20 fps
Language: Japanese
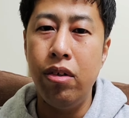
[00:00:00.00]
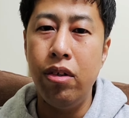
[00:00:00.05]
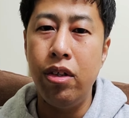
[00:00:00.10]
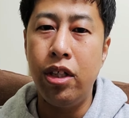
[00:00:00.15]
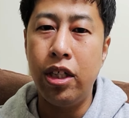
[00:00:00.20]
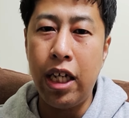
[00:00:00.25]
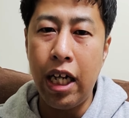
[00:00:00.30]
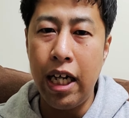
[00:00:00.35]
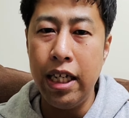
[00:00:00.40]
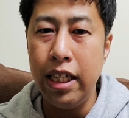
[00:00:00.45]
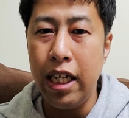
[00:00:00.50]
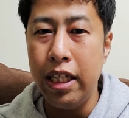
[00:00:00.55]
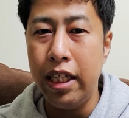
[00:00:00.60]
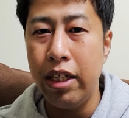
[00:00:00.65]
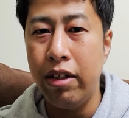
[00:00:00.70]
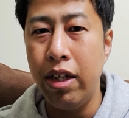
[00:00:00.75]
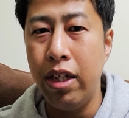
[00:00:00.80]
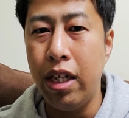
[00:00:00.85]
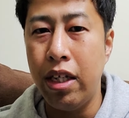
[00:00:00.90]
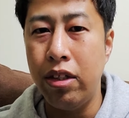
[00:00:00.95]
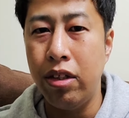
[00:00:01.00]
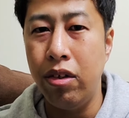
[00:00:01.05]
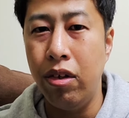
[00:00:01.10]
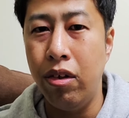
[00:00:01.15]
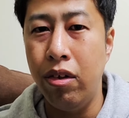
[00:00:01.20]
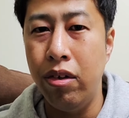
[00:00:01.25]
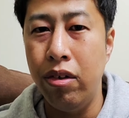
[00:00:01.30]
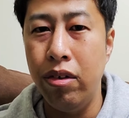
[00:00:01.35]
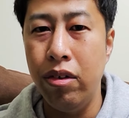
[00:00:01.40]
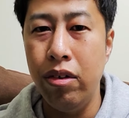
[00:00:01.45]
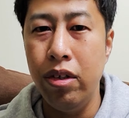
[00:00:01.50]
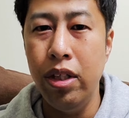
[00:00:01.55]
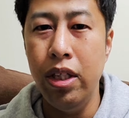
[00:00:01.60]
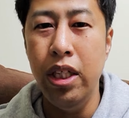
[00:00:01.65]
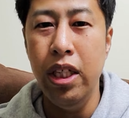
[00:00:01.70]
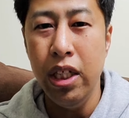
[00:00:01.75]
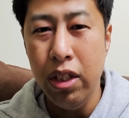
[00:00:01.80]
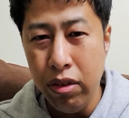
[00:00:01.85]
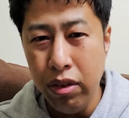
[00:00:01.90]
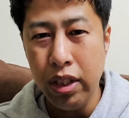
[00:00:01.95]
力になってくれた人、
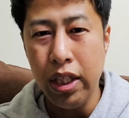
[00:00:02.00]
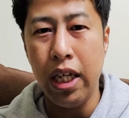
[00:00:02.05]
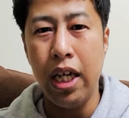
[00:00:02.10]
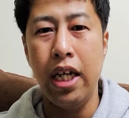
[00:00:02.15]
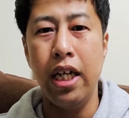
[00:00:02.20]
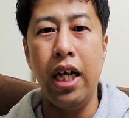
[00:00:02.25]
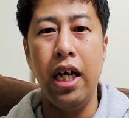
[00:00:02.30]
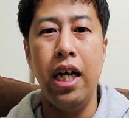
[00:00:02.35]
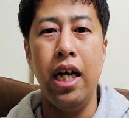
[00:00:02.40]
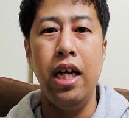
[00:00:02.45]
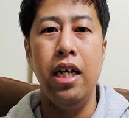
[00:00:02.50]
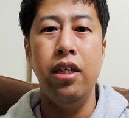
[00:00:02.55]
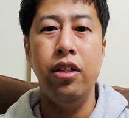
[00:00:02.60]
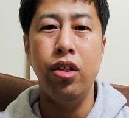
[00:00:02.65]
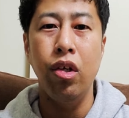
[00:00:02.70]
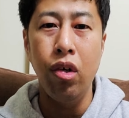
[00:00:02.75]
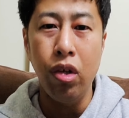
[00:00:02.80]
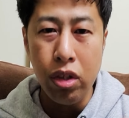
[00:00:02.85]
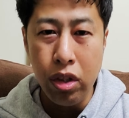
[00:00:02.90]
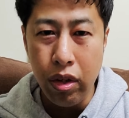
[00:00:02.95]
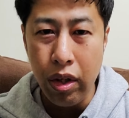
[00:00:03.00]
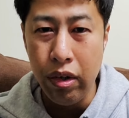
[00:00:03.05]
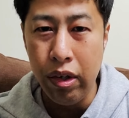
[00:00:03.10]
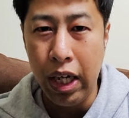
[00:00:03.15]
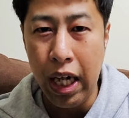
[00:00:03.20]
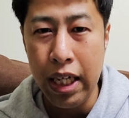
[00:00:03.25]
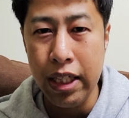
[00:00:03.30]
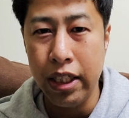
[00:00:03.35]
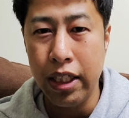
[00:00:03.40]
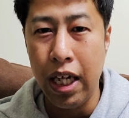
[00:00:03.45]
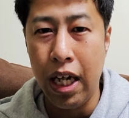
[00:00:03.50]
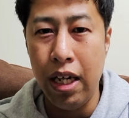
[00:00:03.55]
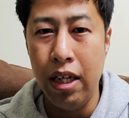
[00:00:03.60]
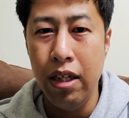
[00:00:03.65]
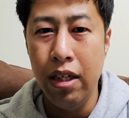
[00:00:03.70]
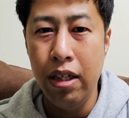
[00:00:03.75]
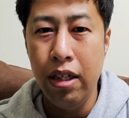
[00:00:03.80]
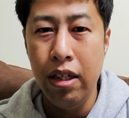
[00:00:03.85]
いるんじゃないかな。その人への感謝。